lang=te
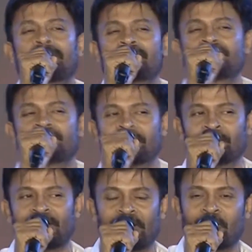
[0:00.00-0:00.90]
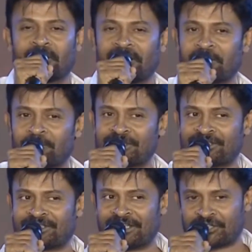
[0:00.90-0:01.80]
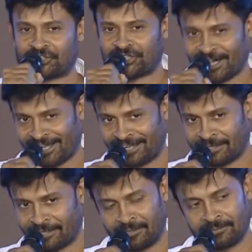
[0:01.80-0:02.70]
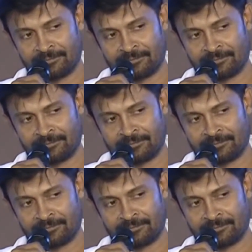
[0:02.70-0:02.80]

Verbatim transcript: ఒక సినిమాలో కనిపిస్తే చాలని